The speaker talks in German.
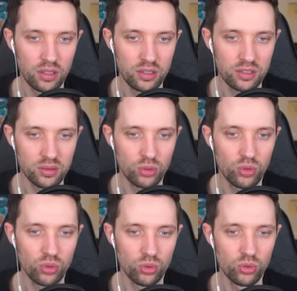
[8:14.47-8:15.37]
So,
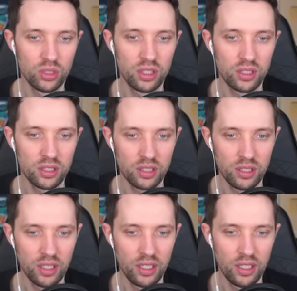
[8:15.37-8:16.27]
Kohle.
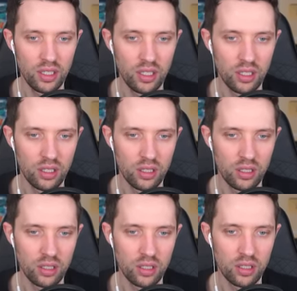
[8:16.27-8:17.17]

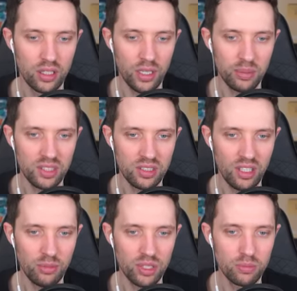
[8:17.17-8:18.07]
Hab ich
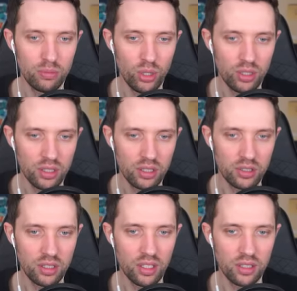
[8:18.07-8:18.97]
damit einen Block?
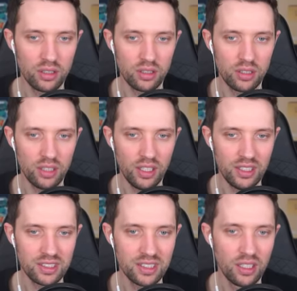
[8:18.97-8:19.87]
Nee,
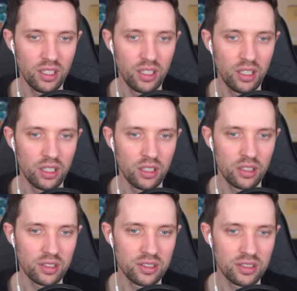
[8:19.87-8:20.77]
jetzt.
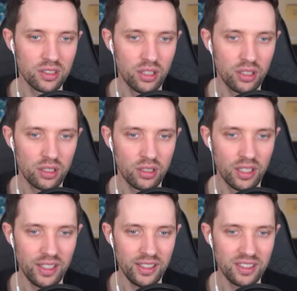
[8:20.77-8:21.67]
So,
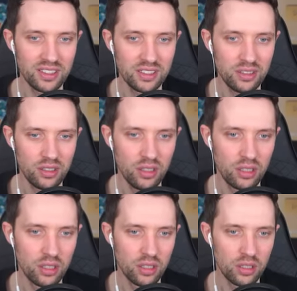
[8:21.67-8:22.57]
Eisen.
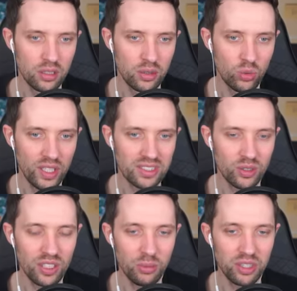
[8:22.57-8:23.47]

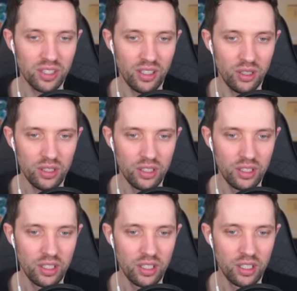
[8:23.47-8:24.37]
Redstone habe ich hier auch.
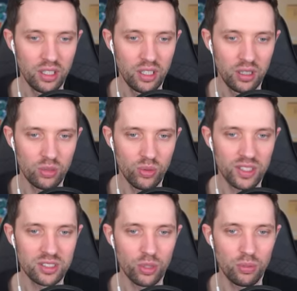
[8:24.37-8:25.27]

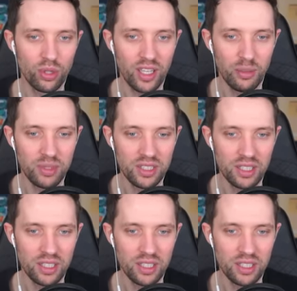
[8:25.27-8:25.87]
Redstone-Block habe